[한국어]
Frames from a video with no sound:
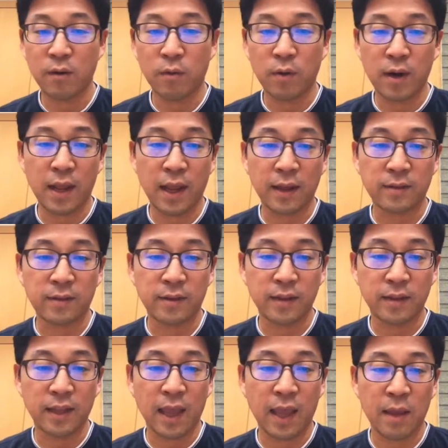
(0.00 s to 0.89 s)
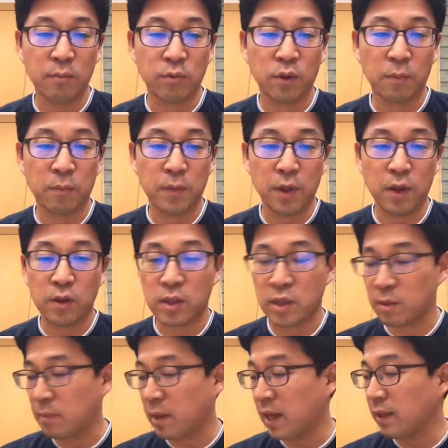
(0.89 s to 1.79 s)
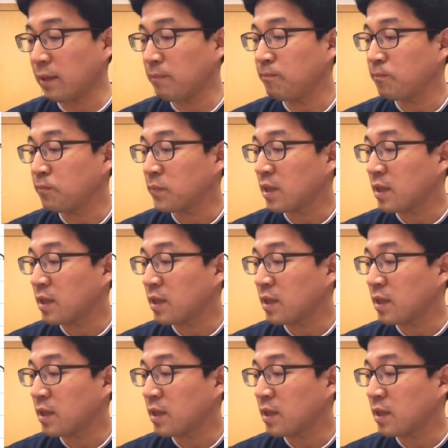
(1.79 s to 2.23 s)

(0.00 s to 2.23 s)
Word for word: 원래 x는 a부터 b였지만